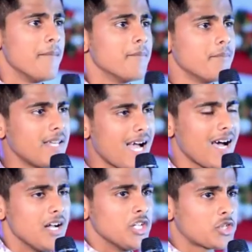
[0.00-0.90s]
मेरा
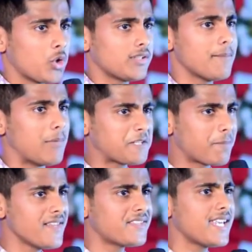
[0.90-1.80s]
छोटे बचपन
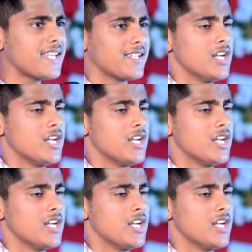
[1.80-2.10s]
से ही